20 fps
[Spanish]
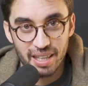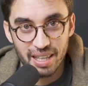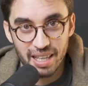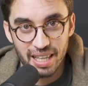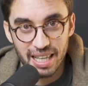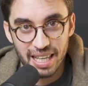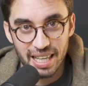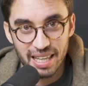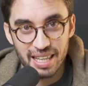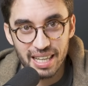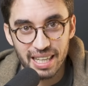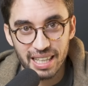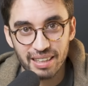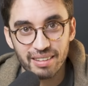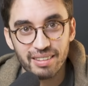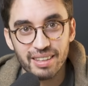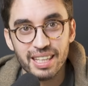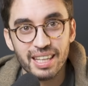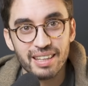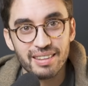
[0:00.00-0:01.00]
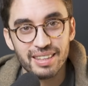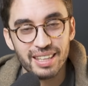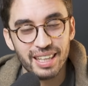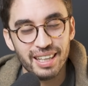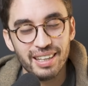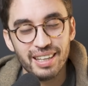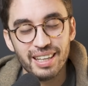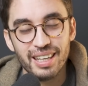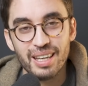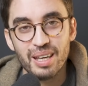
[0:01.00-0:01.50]
eh,
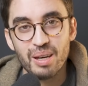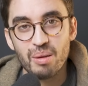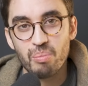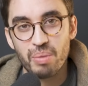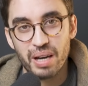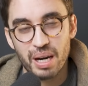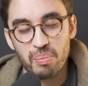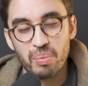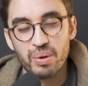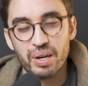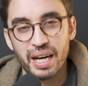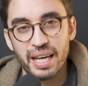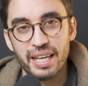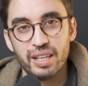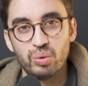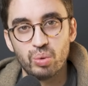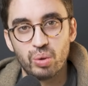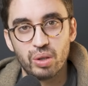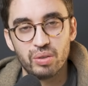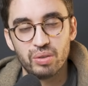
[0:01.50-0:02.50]
reciente para poner ahí tu